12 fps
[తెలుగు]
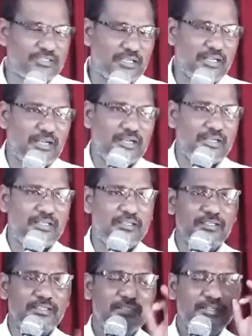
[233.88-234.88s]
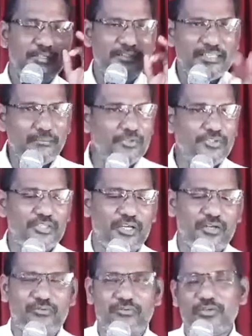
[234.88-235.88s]
ఒక సంఘాన్ని
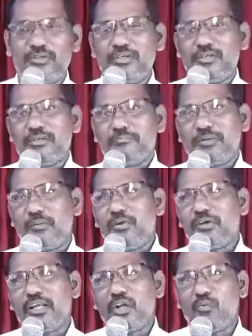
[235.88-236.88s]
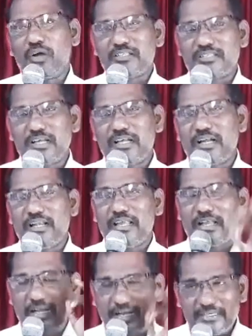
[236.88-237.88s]
నిర్మించారు పౌలు గారు ఒక
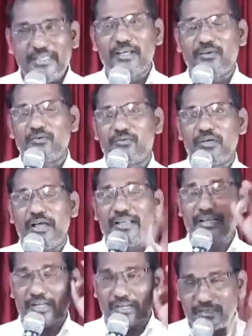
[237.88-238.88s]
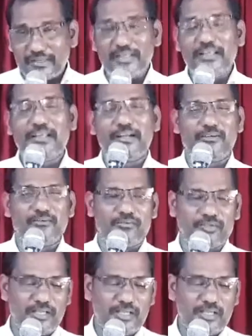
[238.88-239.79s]
సంఘాన్ని కట్టారు ఆయన కట్టగలిగాడు